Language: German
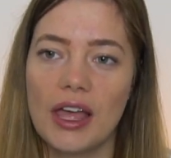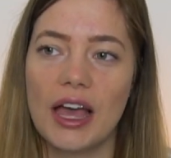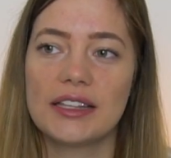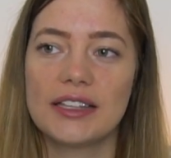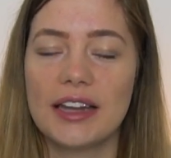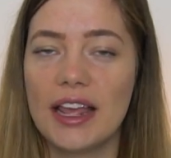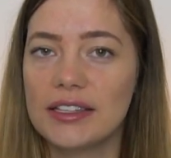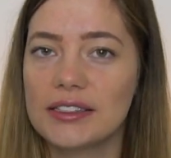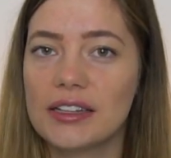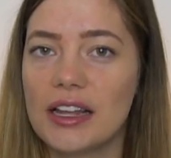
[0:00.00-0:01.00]
hat sein
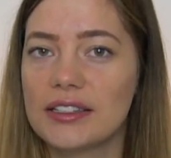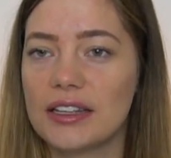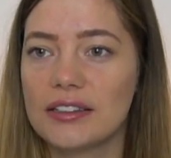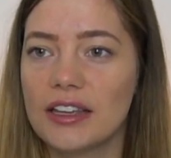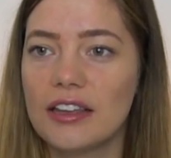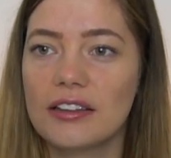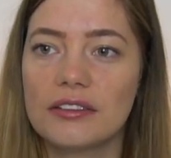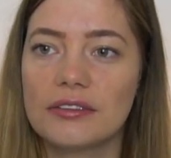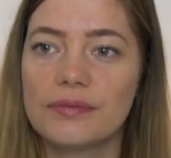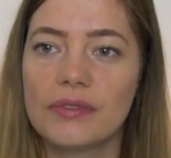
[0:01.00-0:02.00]
Essen, hat sein
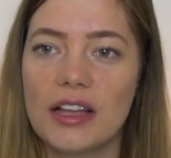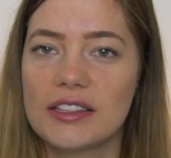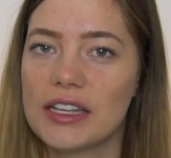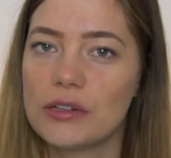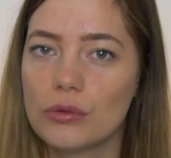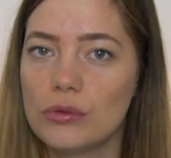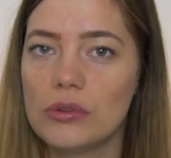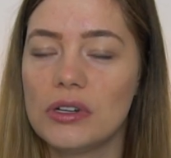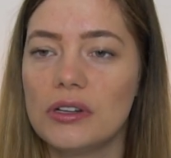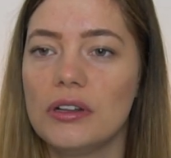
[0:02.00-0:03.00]
Trinken, hat seine
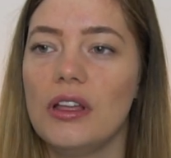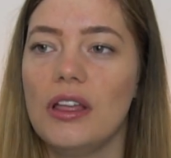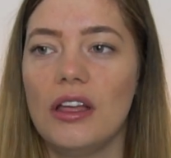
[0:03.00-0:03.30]
Ruhe,